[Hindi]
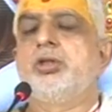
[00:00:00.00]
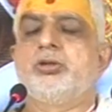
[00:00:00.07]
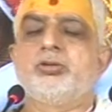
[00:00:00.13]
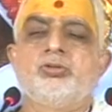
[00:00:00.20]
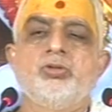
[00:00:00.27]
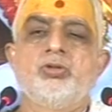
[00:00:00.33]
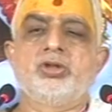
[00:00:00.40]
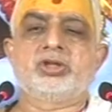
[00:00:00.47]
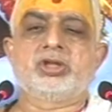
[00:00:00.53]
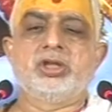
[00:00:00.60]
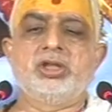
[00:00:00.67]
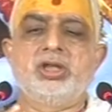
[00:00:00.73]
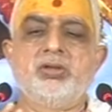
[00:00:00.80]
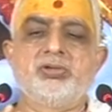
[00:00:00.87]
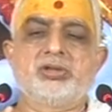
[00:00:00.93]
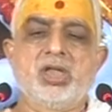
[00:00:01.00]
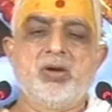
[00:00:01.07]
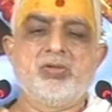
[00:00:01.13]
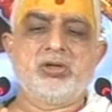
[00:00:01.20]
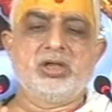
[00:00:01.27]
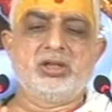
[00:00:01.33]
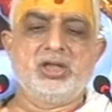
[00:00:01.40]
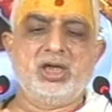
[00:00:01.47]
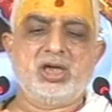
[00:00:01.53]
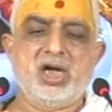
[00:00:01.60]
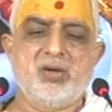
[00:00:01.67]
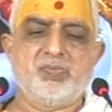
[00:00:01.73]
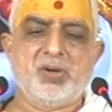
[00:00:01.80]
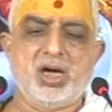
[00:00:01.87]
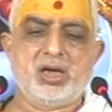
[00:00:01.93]
दूर से देवताओं ने देखा
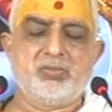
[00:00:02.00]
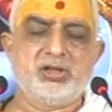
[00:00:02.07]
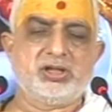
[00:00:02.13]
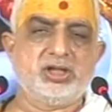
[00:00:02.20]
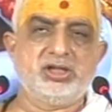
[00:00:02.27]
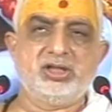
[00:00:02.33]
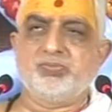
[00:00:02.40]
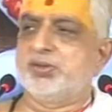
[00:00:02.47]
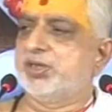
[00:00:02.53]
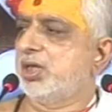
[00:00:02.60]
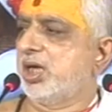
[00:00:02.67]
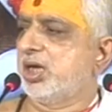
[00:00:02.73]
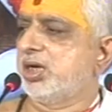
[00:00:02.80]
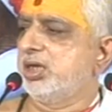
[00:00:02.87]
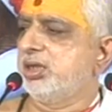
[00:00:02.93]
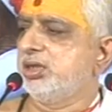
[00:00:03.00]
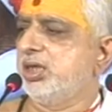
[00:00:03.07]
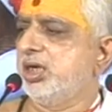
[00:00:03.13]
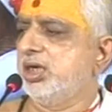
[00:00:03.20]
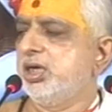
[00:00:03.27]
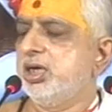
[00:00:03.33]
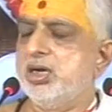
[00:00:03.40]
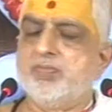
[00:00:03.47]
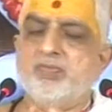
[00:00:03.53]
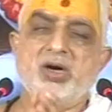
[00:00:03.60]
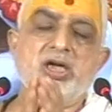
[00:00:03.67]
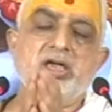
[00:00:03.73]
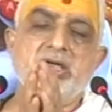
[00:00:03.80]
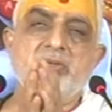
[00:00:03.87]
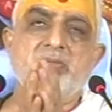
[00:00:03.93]
पार्वती जी पधार रही है
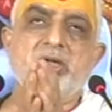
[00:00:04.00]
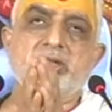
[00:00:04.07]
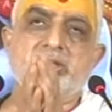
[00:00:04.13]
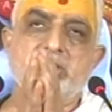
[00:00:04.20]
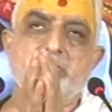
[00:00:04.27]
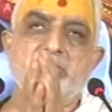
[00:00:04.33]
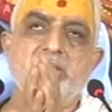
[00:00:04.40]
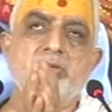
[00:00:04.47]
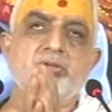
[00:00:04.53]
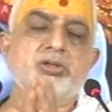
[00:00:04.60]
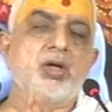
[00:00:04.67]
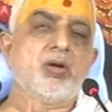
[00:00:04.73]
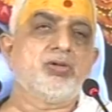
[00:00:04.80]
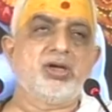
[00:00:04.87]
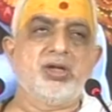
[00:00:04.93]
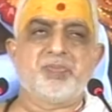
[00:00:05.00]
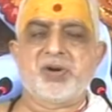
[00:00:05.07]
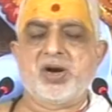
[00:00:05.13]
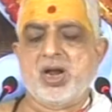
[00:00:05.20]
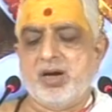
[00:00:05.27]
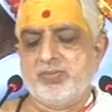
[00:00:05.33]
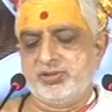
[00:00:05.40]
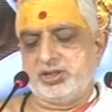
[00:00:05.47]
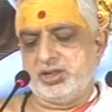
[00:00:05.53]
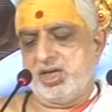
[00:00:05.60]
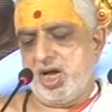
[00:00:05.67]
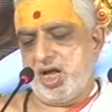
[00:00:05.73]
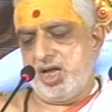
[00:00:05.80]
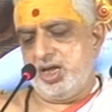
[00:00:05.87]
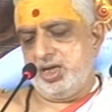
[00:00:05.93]
मन ही मन सब देवताओं ने प्रणाम किया
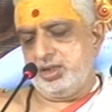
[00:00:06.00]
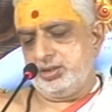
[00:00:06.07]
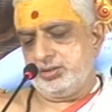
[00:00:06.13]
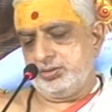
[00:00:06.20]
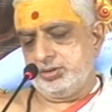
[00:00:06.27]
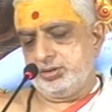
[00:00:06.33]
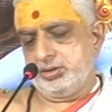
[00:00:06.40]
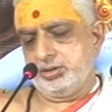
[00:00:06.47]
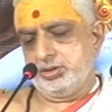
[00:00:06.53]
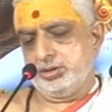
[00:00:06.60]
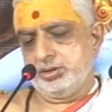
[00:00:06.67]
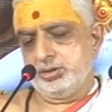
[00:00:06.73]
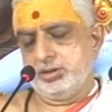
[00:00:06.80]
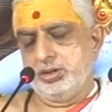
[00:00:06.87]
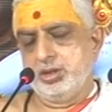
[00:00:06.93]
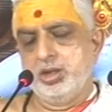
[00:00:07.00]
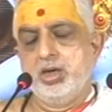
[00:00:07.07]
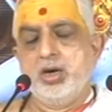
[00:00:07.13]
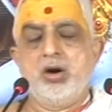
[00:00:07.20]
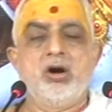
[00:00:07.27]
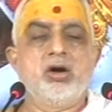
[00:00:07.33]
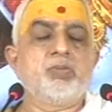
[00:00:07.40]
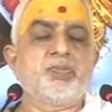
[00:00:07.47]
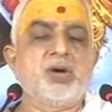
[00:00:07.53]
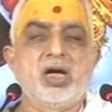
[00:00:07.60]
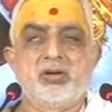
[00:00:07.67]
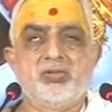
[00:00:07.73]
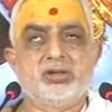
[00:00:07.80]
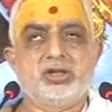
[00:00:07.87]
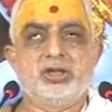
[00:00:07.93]
है और
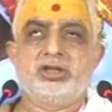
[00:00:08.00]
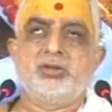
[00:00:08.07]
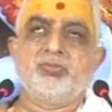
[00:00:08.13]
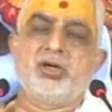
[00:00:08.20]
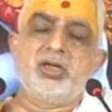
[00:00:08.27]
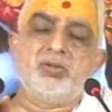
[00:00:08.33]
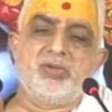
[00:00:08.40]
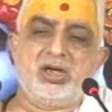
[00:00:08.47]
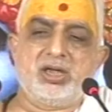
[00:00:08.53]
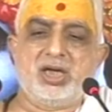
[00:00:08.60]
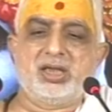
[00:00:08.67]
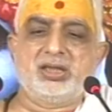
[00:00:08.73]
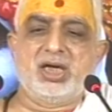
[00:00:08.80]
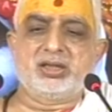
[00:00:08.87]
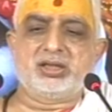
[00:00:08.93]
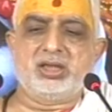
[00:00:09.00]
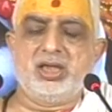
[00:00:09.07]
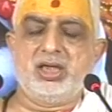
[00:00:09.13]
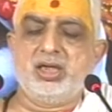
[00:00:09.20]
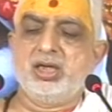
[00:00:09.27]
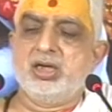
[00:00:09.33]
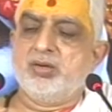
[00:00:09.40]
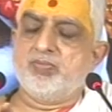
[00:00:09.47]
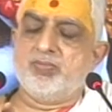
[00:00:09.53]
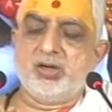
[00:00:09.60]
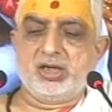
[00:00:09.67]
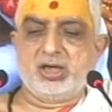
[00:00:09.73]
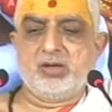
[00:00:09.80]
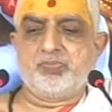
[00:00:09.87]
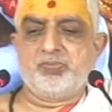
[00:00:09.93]
पार्वती जी बड़ी मर्यादा से
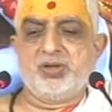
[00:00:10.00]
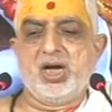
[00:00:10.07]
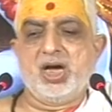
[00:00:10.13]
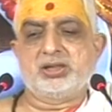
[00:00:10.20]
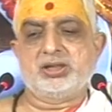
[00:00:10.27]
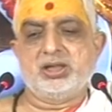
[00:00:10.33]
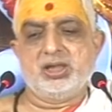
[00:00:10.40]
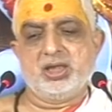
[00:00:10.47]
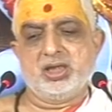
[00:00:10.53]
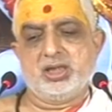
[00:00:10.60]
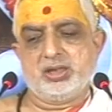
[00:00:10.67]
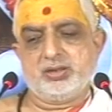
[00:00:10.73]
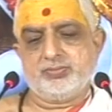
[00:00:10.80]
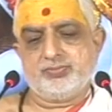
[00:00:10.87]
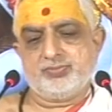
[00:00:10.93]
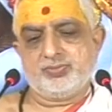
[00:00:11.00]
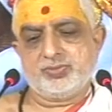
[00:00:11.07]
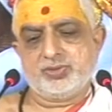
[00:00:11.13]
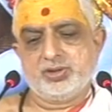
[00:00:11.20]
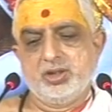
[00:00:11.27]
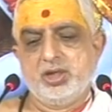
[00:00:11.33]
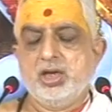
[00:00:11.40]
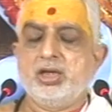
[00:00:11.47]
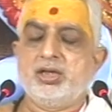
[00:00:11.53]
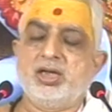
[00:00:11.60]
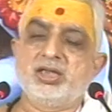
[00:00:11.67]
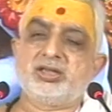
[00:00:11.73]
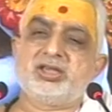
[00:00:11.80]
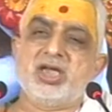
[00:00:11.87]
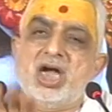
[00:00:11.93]
मंडप में आती है
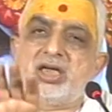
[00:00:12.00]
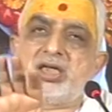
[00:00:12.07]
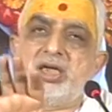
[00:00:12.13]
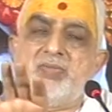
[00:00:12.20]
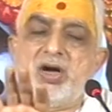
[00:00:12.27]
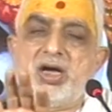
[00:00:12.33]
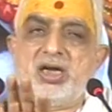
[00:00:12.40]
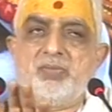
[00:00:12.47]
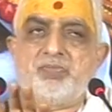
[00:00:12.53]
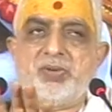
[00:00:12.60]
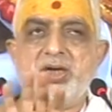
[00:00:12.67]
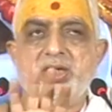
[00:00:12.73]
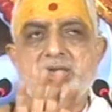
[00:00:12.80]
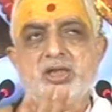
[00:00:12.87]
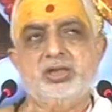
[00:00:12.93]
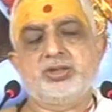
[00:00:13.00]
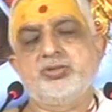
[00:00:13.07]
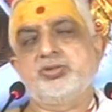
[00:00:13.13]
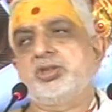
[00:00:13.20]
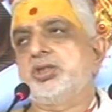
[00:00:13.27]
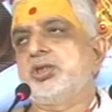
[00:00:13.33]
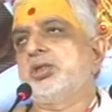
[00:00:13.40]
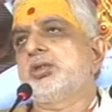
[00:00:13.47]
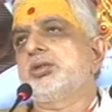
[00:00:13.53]
लज्जा के मारे पलकें झुकी